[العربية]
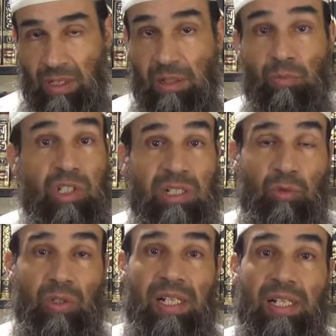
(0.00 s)

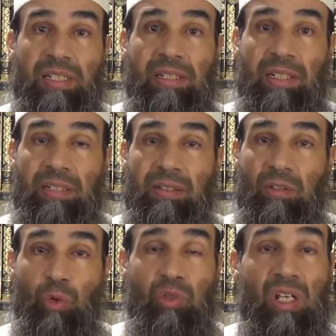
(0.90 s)
المسلمون الذين
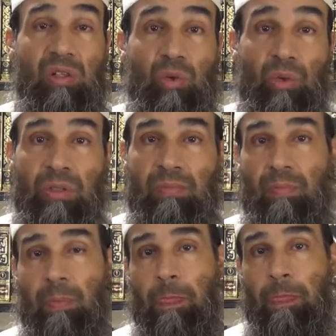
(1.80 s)
يصلون
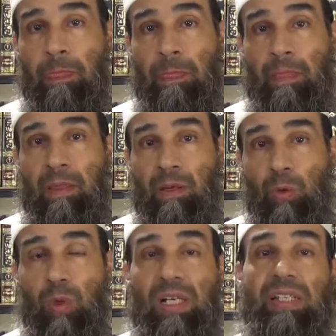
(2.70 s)

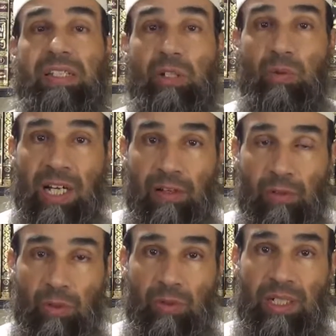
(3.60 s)
والذين
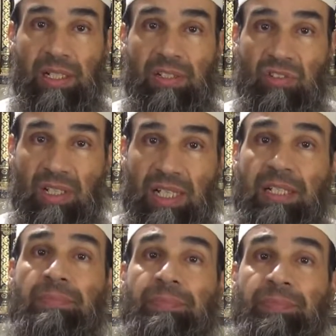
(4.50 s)
يحافظون على
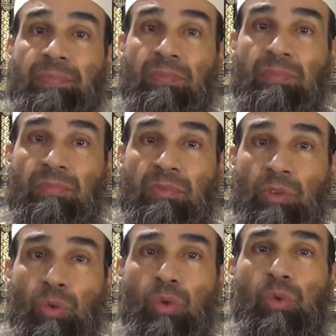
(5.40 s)
الصلاة
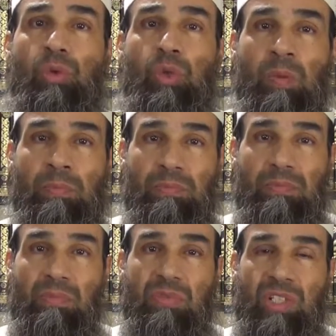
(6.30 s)
كلهم
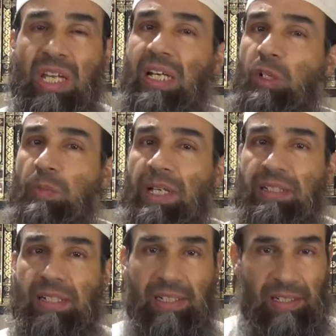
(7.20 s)
ساءهم
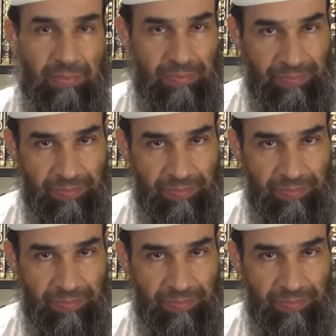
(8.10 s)
هذا الكلام